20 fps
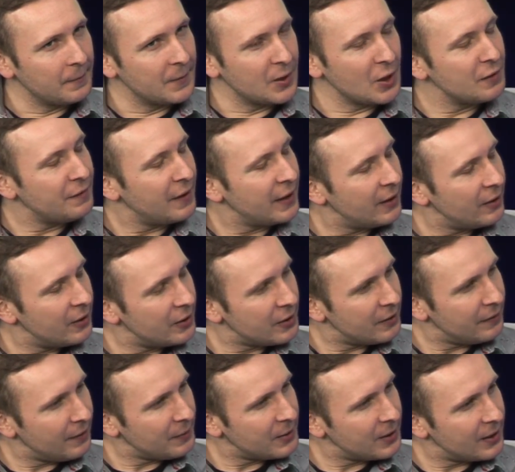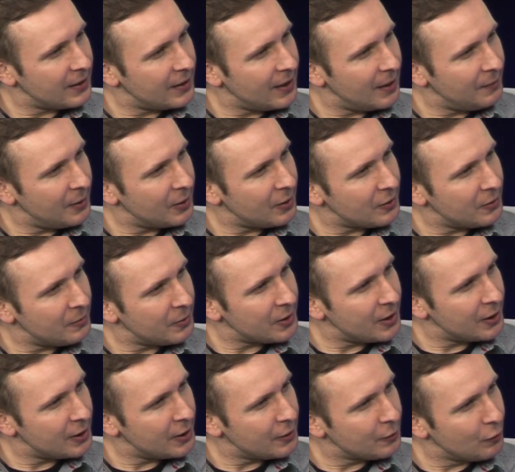co jest fajnego jeszcze w Amsterdamie, to że
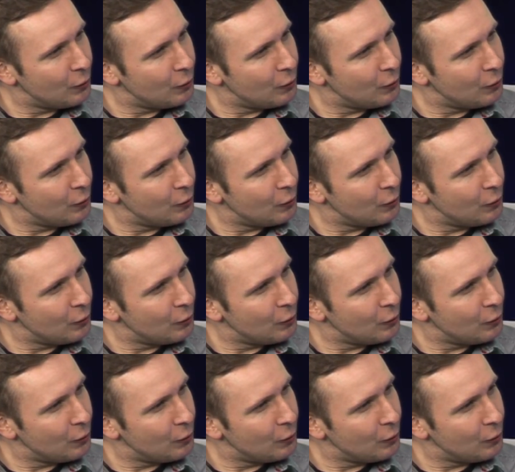można się